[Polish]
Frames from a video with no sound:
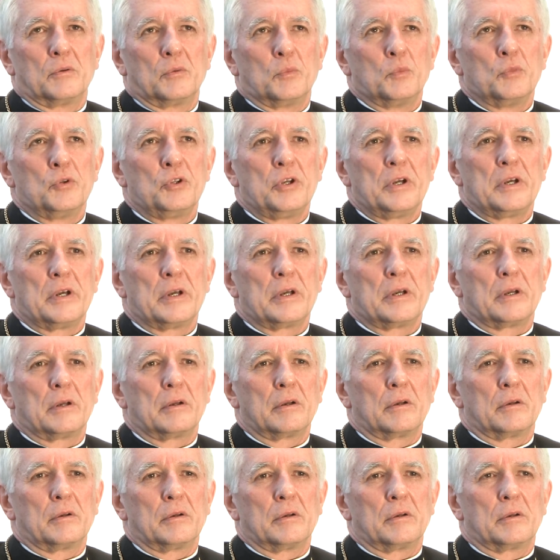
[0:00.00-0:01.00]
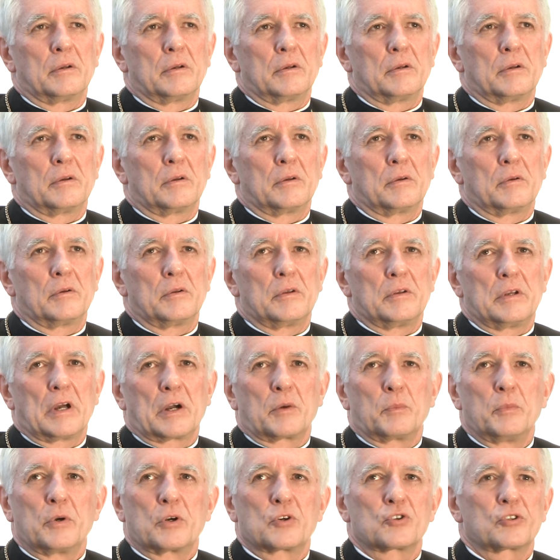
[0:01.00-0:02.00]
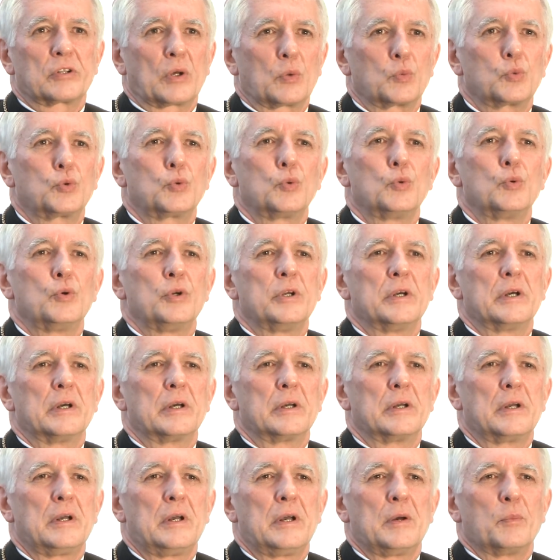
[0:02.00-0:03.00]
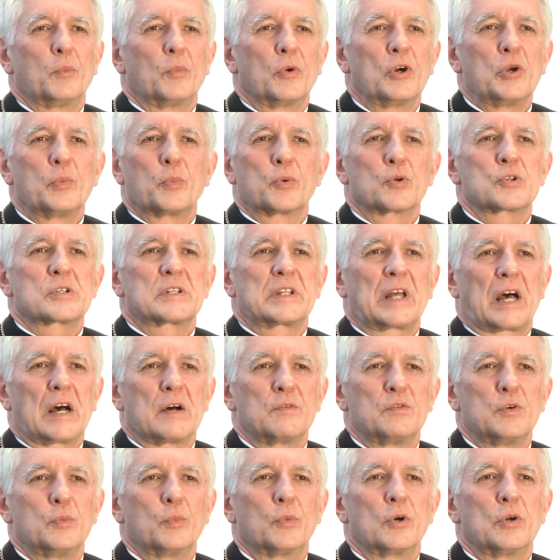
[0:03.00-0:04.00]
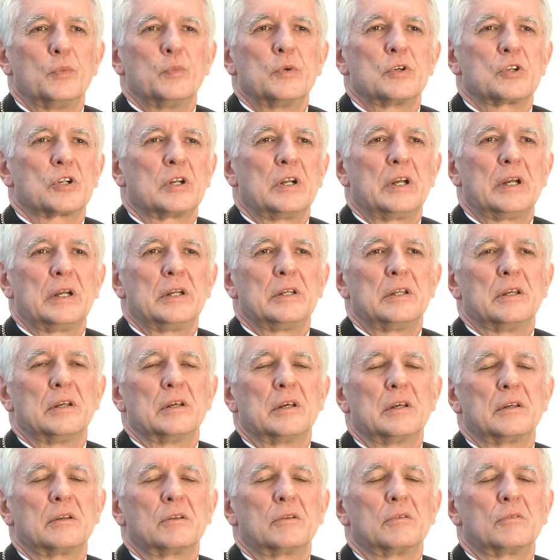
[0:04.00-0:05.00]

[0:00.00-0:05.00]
e, mnie e, jakby kształtuje, moje postawy, moje myślenie.